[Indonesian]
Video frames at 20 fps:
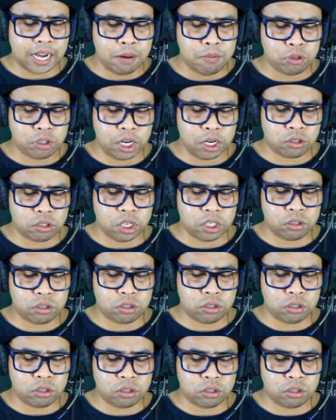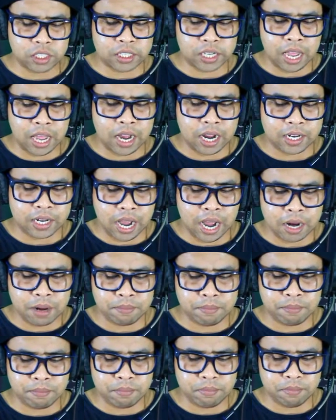kamu satu-satunya yang tersisa
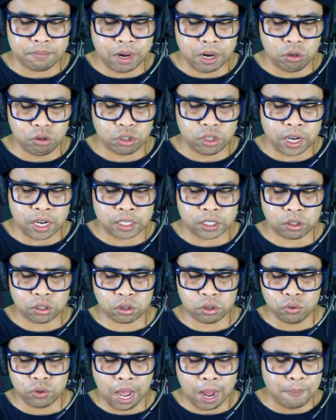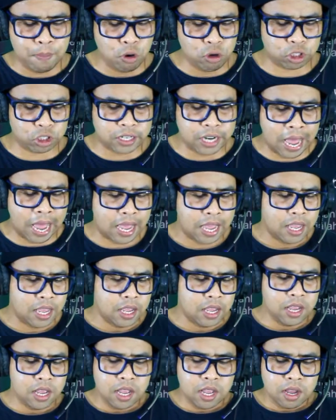dan manusia sudah musnah.
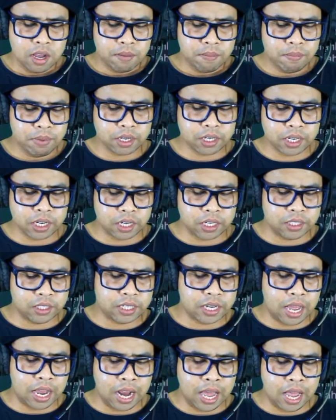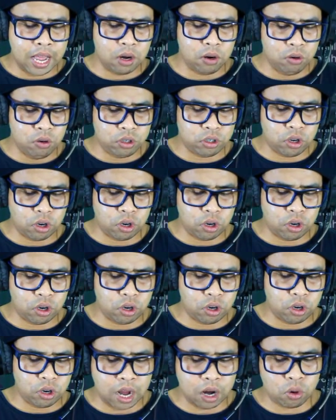Bekerjalah untukku
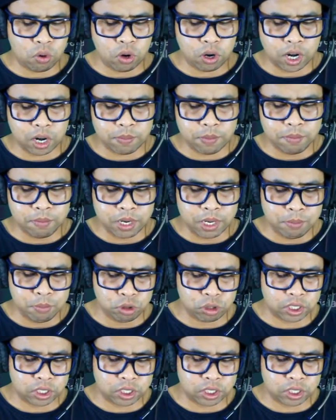dan aku akan memberimu